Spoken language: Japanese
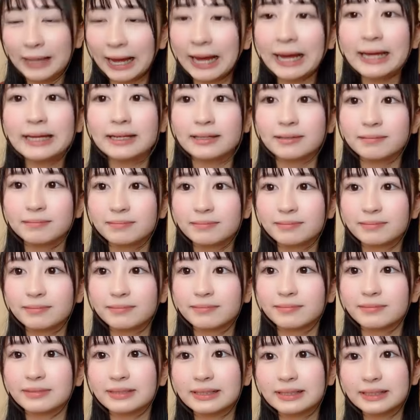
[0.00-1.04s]
はい
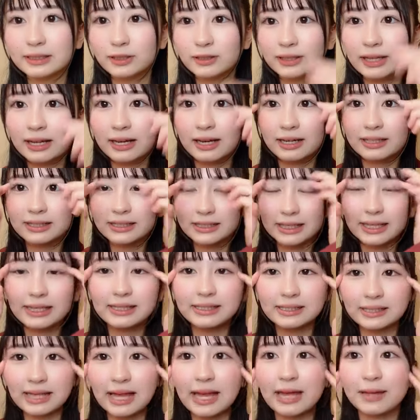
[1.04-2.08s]
そんな感じで
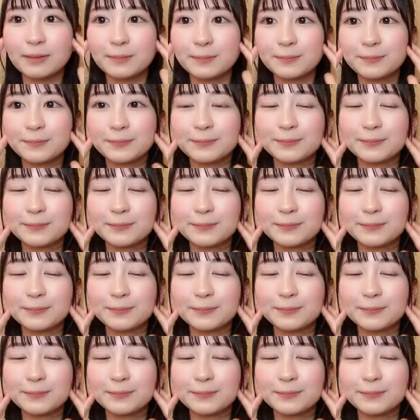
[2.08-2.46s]
すね